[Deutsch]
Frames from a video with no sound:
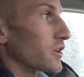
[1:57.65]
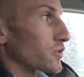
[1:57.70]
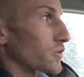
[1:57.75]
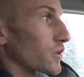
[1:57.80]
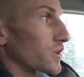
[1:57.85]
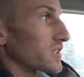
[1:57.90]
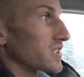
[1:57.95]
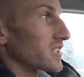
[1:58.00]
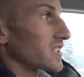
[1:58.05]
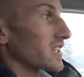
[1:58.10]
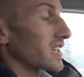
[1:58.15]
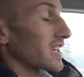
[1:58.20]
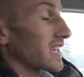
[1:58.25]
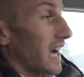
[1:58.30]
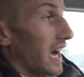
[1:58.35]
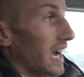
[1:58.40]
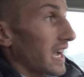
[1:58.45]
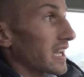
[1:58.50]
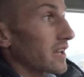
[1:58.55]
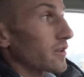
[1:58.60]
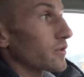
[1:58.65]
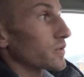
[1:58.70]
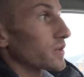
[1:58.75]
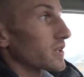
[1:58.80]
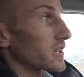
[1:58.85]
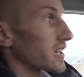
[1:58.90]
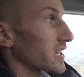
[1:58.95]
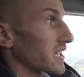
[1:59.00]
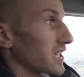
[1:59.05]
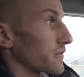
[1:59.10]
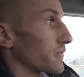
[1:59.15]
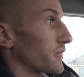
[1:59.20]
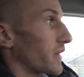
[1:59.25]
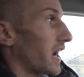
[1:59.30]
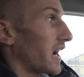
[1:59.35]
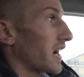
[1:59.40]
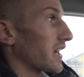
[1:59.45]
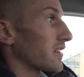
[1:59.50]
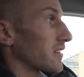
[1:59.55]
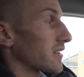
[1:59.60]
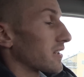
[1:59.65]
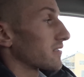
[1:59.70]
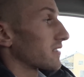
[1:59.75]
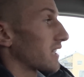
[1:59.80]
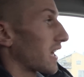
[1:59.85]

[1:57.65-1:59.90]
dorthin gegangen oder gefahren,